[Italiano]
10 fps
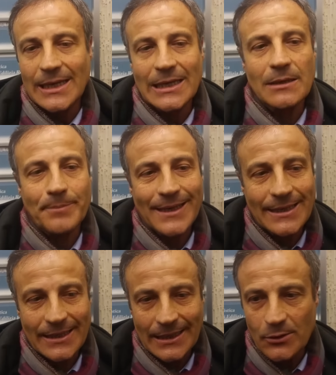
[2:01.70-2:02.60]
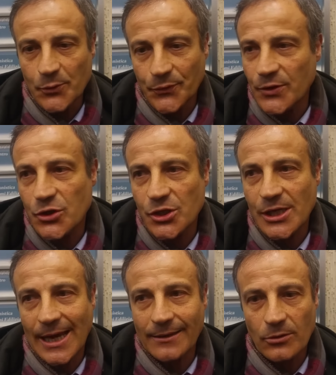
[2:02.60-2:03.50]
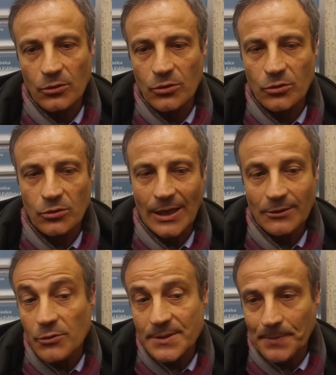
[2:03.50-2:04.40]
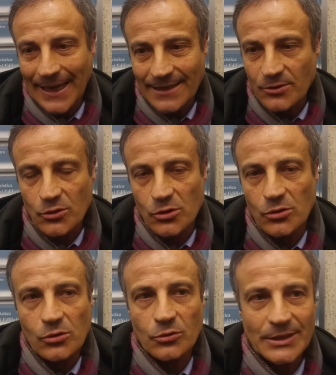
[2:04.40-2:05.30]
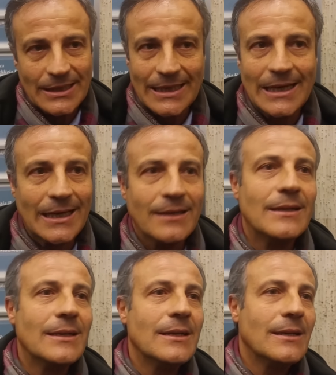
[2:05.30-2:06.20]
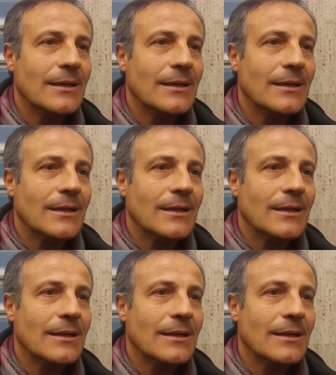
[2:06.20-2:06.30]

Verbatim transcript: il parere che gli uffici hanno, hanno espresso nella conferenza.